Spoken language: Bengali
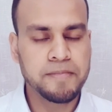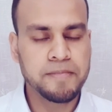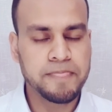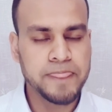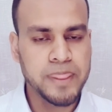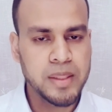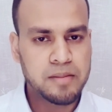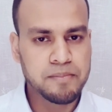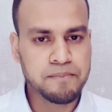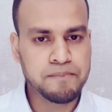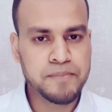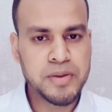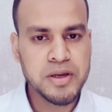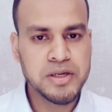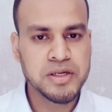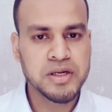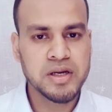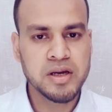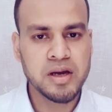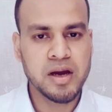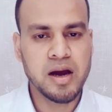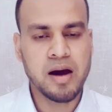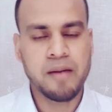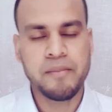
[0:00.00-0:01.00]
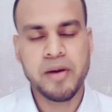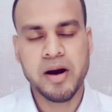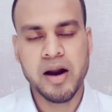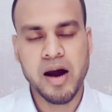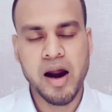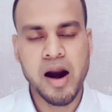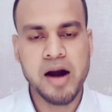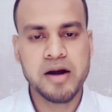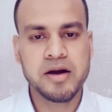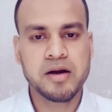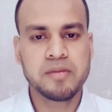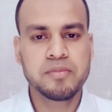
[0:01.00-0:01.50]
অবশ্যই আপনারা ভিডিও
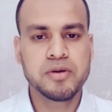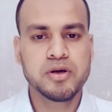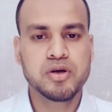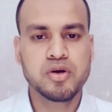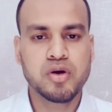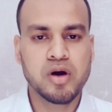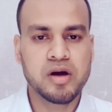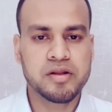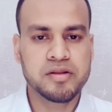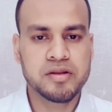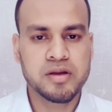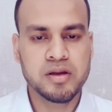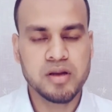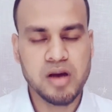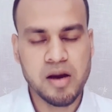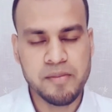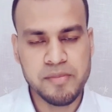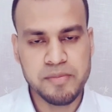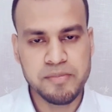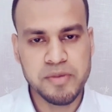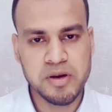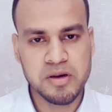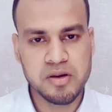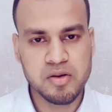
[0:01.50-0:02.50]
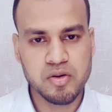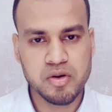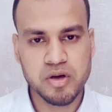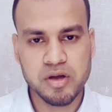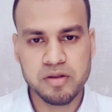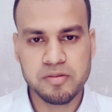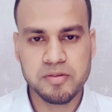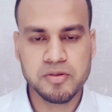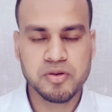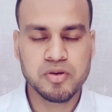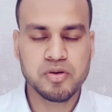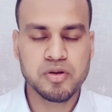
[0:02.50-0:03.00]
নিচে কমেন্ট করবেন আমি
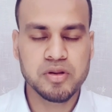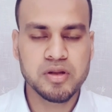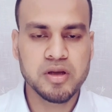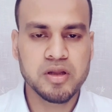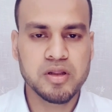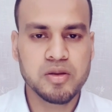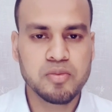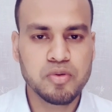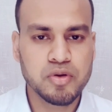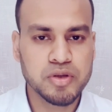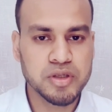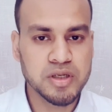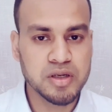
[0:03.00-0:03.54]
অবশ্যই আপনাদেরকে